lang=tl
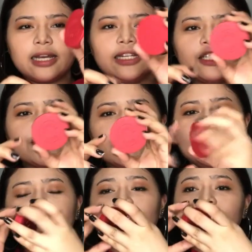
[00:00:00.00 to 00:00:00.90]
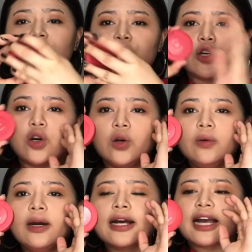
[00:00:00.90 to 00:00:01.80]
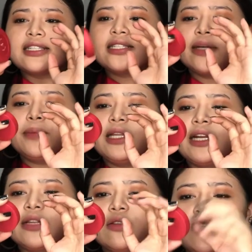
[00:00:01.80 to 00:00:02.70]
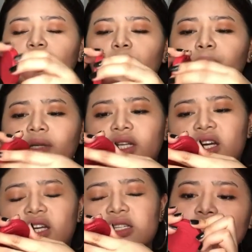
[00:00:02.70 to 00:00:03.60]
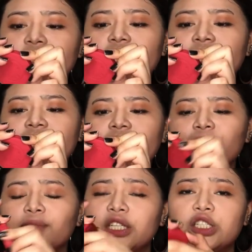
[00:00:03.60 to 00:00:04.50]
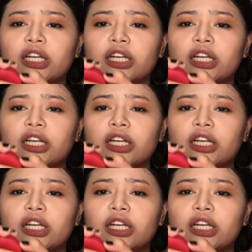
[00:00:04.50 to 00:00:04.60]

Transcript: In shade Disco. Kasi sabi nila, ito daw yung mabili, guys. Cheek and lip tint